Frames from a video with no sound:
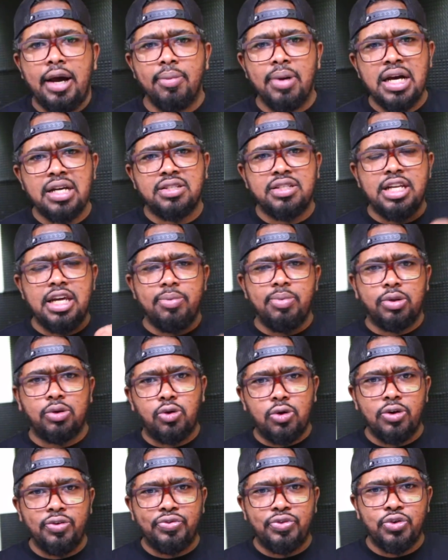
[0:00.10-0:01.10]
حماس لعبة
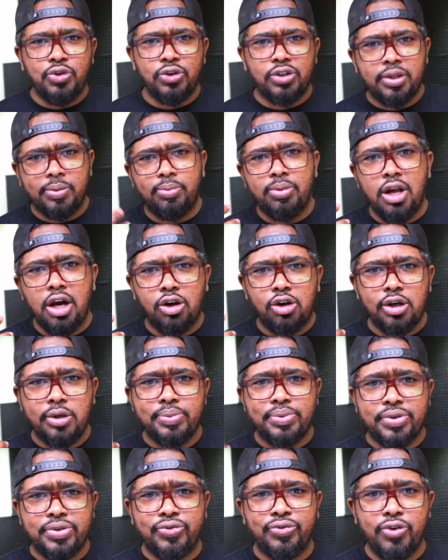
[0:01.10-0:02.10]
كول اوف ديوتي بلاك
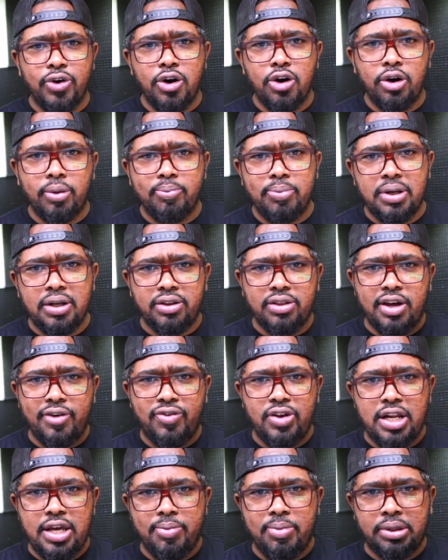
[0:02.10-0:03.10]
اوبس 4
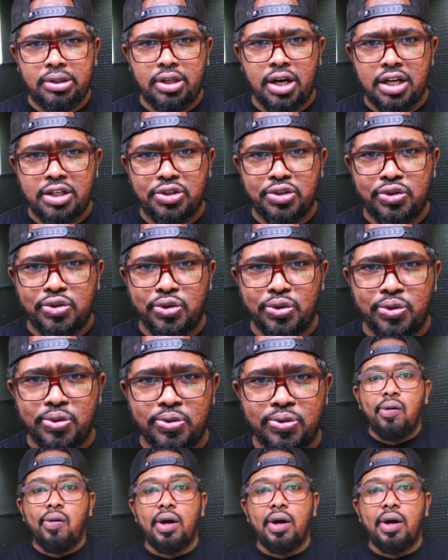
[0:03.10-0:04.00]
بالاضافة لعبة راج 2